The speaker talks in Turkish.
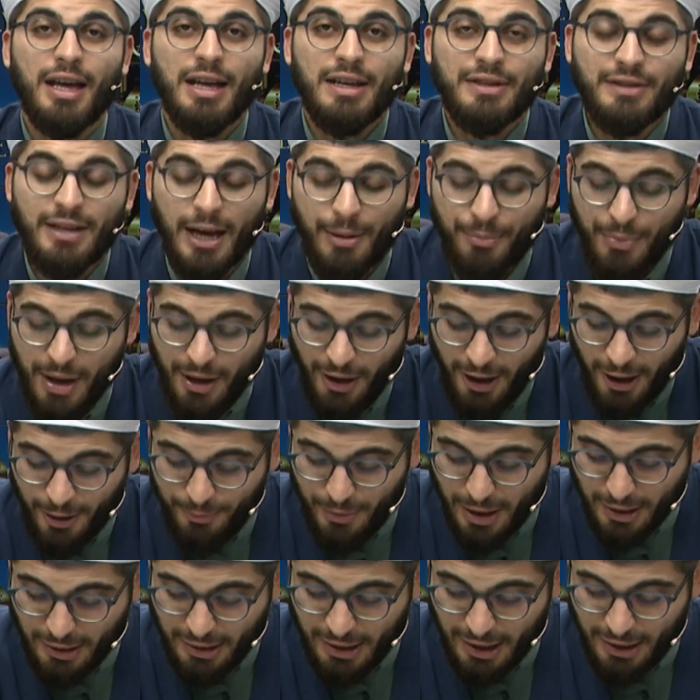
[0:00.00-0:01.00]
Sen
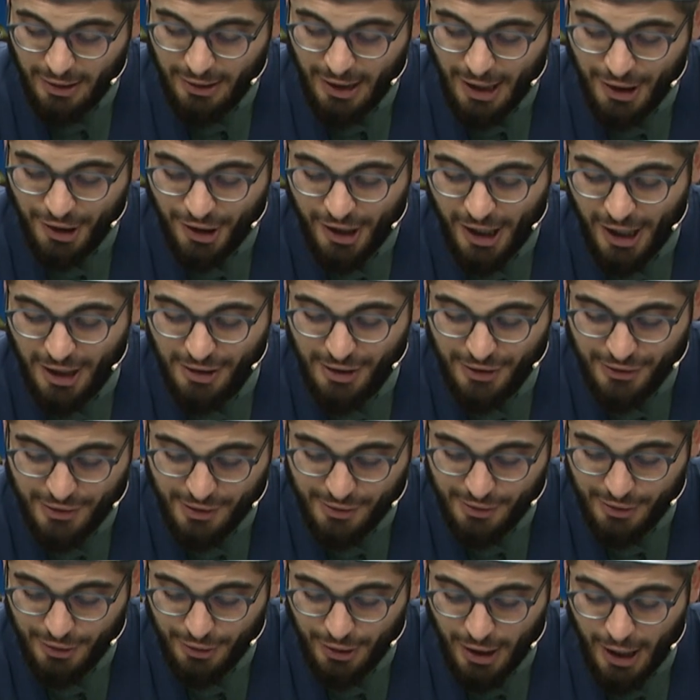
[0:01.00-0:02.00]
merhametlerin en
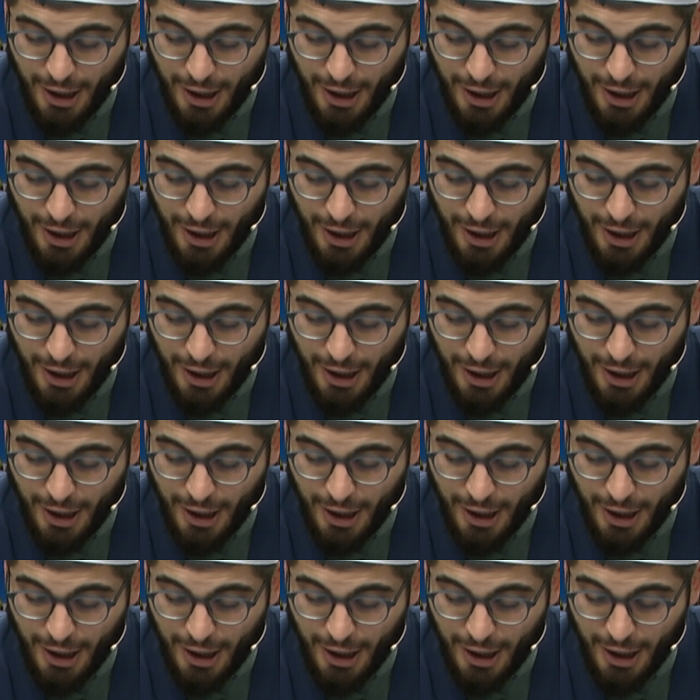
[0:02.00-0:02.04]
hayırlısısın.